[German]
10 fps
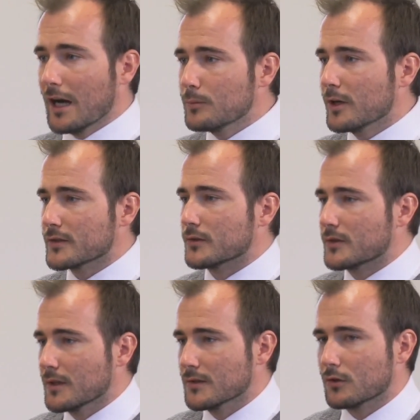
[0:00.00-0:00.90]

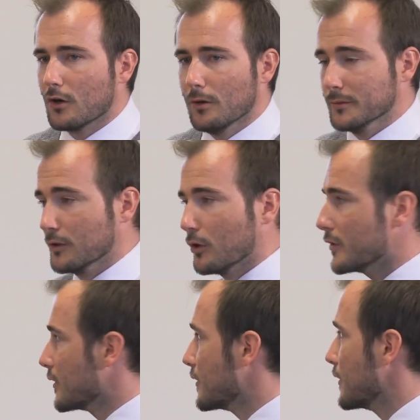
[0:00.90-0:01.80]
Anpassungskrise kommt, die
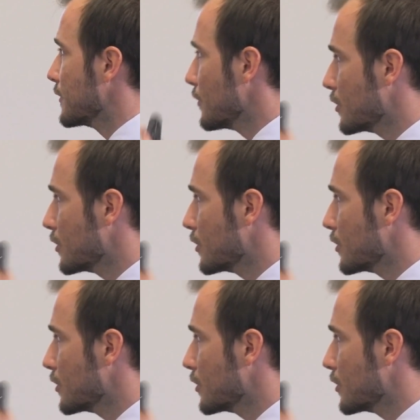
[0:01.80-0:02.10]
Kosten sind so